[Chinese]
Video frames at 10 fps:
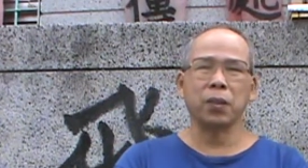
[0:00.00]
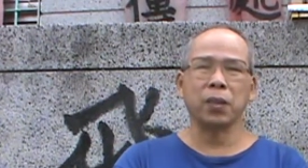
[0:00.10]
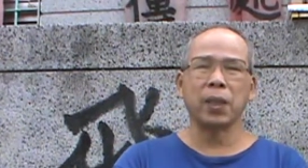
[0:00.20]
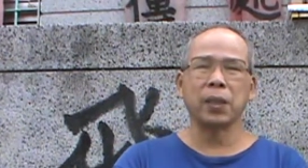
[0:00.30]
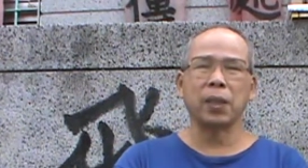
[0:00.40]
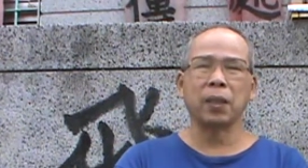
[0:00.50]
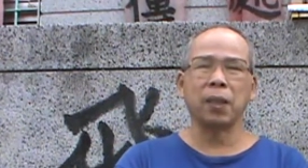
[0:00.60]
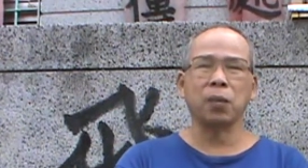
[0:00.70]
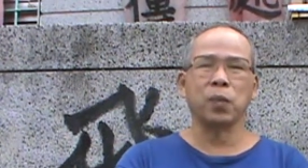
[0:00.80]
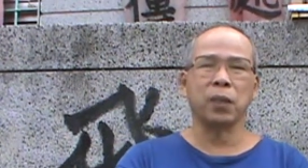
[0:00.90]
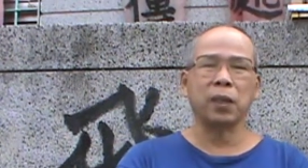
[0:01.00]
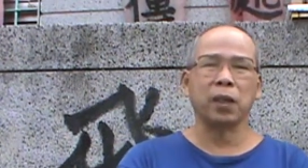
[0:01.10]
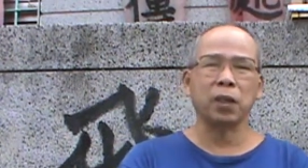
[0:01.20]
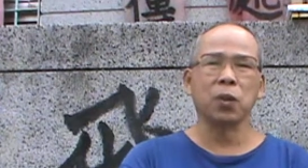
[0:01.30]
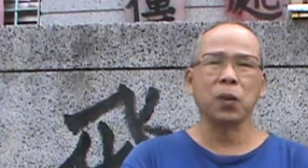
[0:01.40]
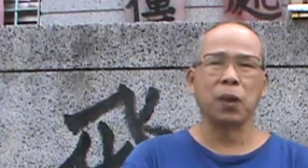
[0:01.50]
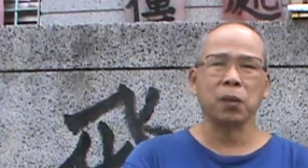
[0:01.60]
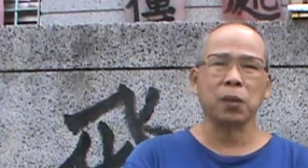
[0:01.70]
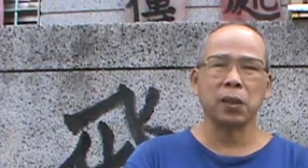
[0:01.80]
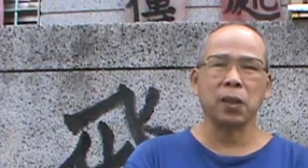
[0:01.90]
有刊载他的文章，他投
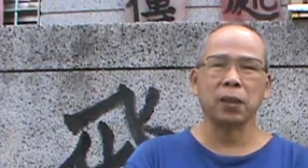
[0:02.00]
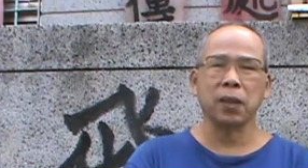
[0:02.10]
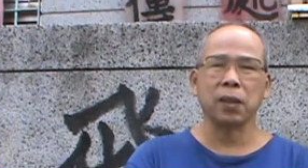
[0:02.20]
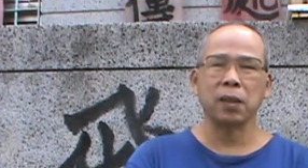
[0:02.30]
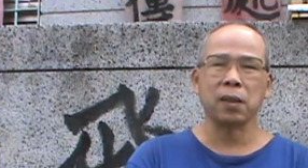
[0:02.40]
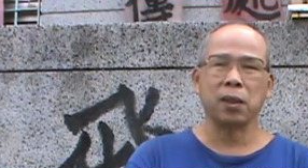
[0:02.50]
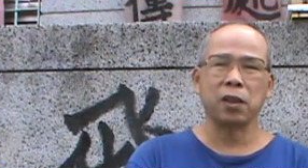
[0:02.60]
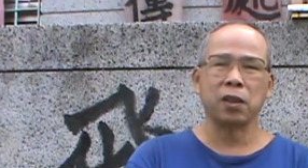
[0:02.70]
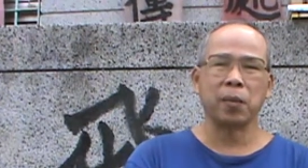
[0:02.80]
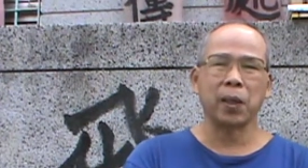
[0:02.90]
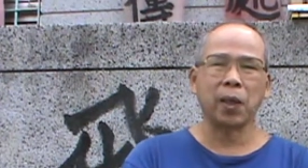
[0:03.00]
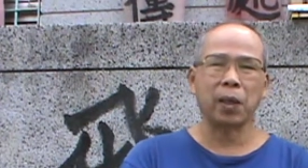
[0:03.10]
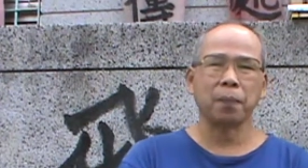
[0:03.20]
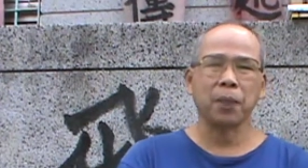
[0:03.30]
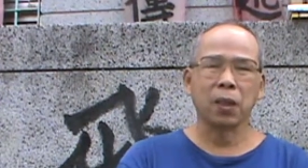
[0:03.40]
稿的文章，他当时在西班牙。